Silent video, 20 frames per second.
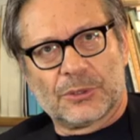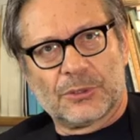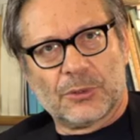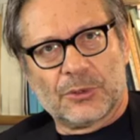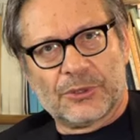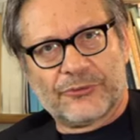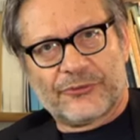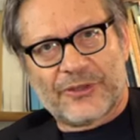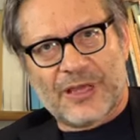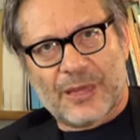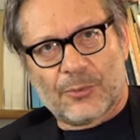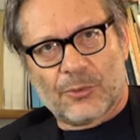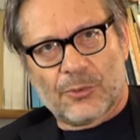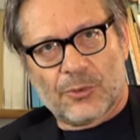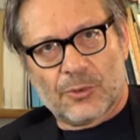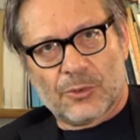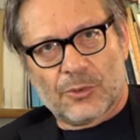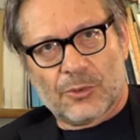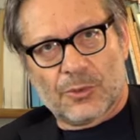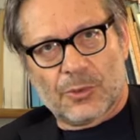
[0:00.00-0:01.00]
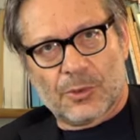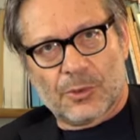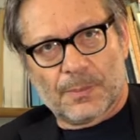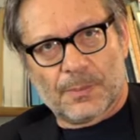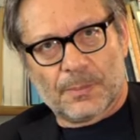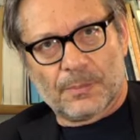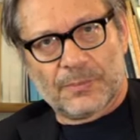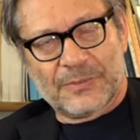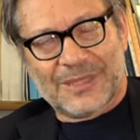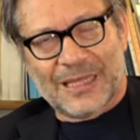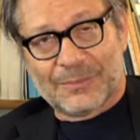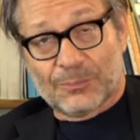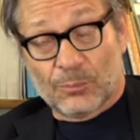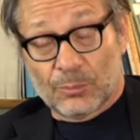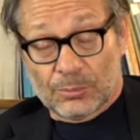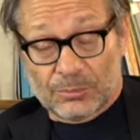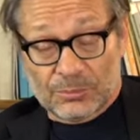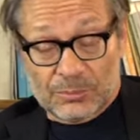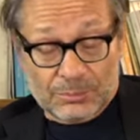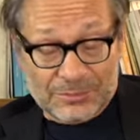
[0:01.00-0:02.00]
Noi siamo da
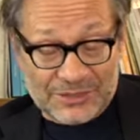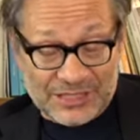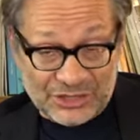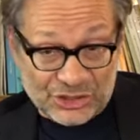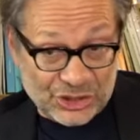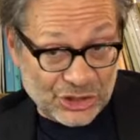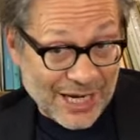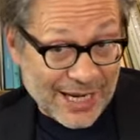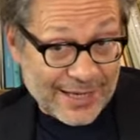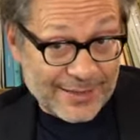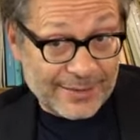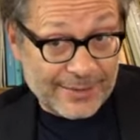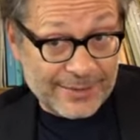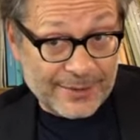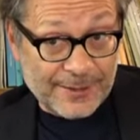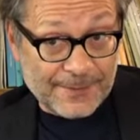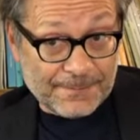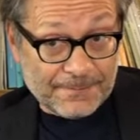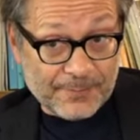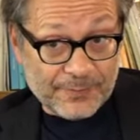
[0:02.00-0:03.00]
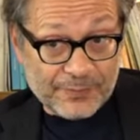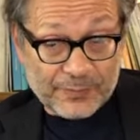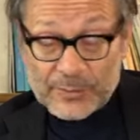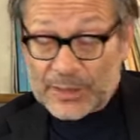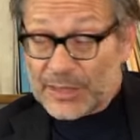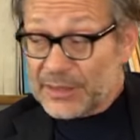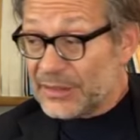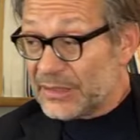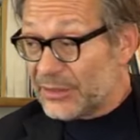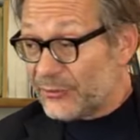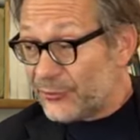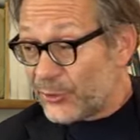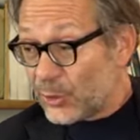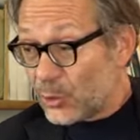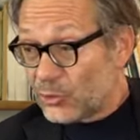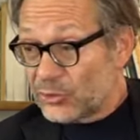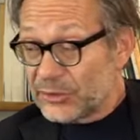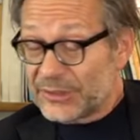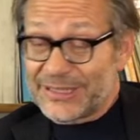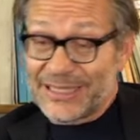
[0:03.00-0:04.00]
decenni di
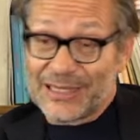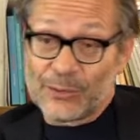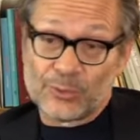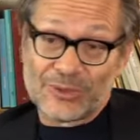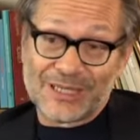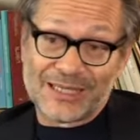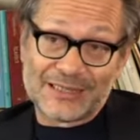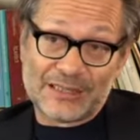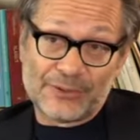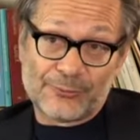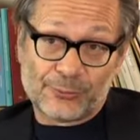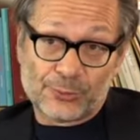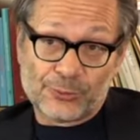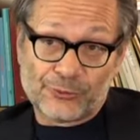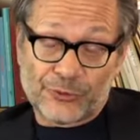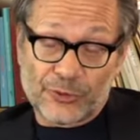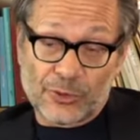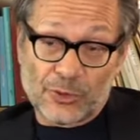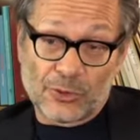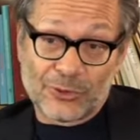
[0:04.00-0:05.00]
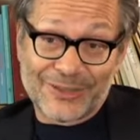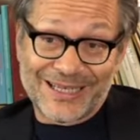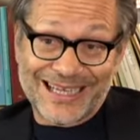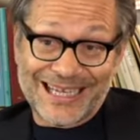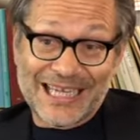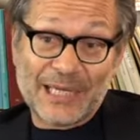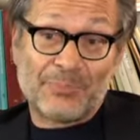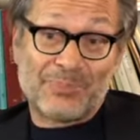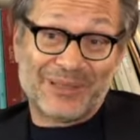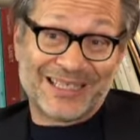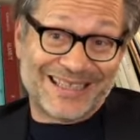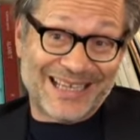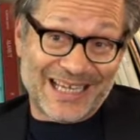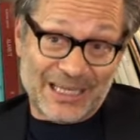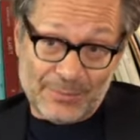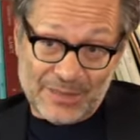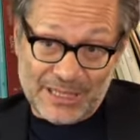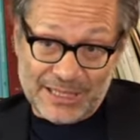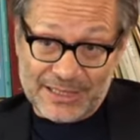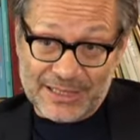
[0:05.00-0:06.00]
fronte a una diffusione
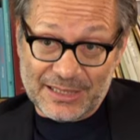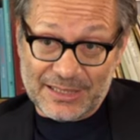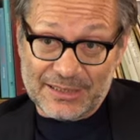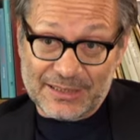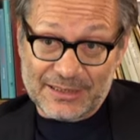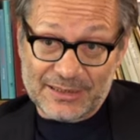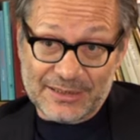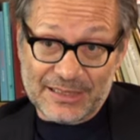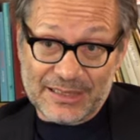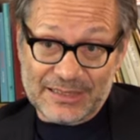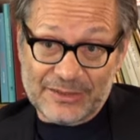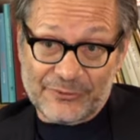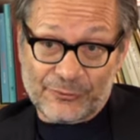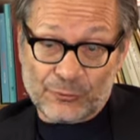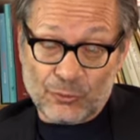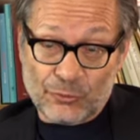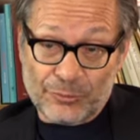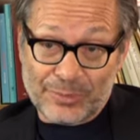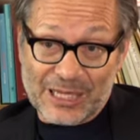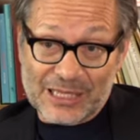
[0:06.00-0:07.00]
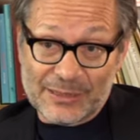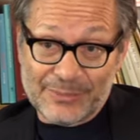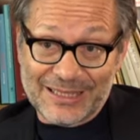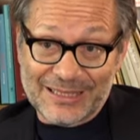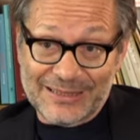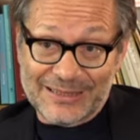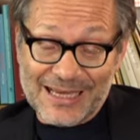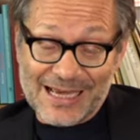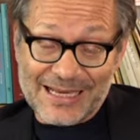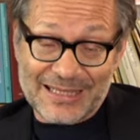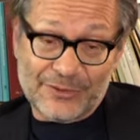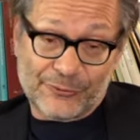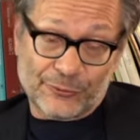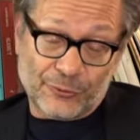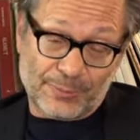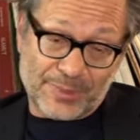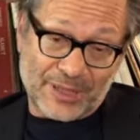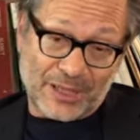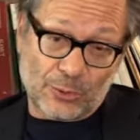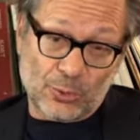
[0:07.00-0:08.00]
epidemica dei disturbi alimentari,
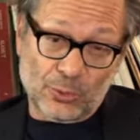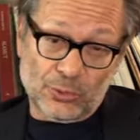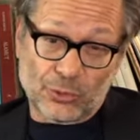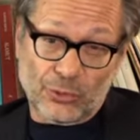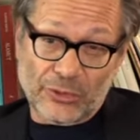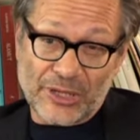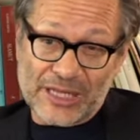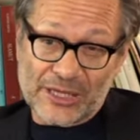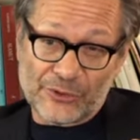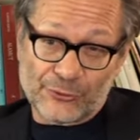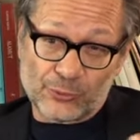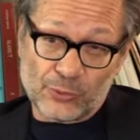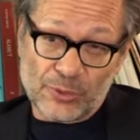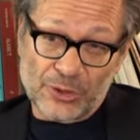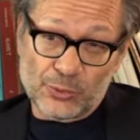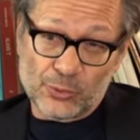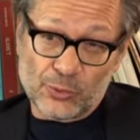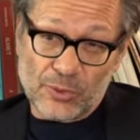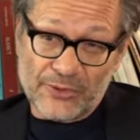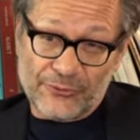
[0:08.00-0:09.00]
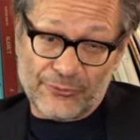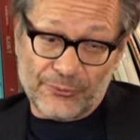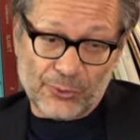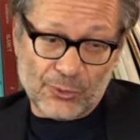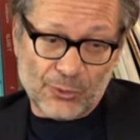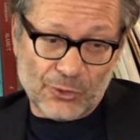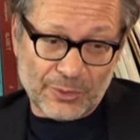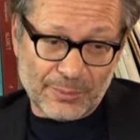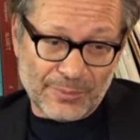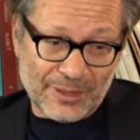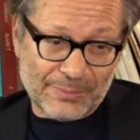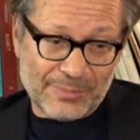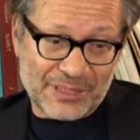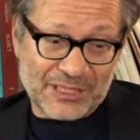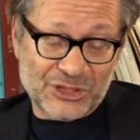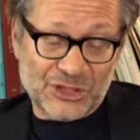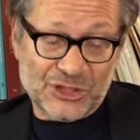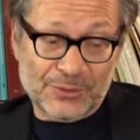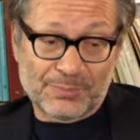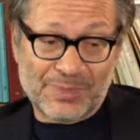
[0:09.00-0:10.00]
soprattutto nelle sue due forme
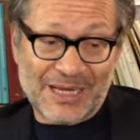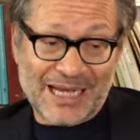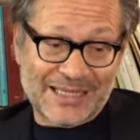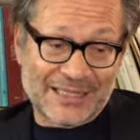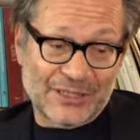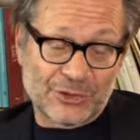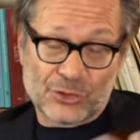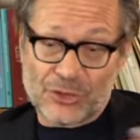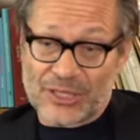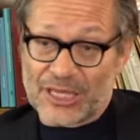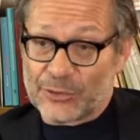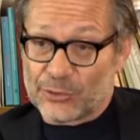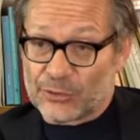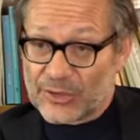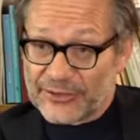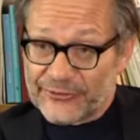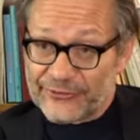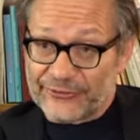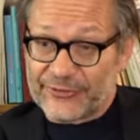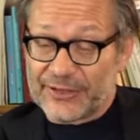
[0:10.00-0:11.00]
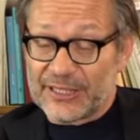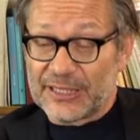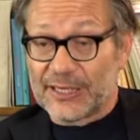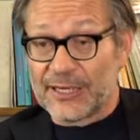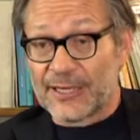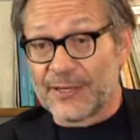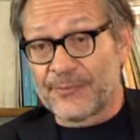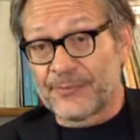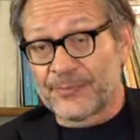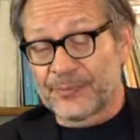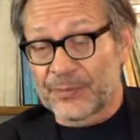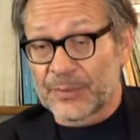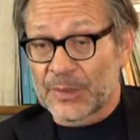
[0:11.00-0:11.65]
principali, cioè l'anoressia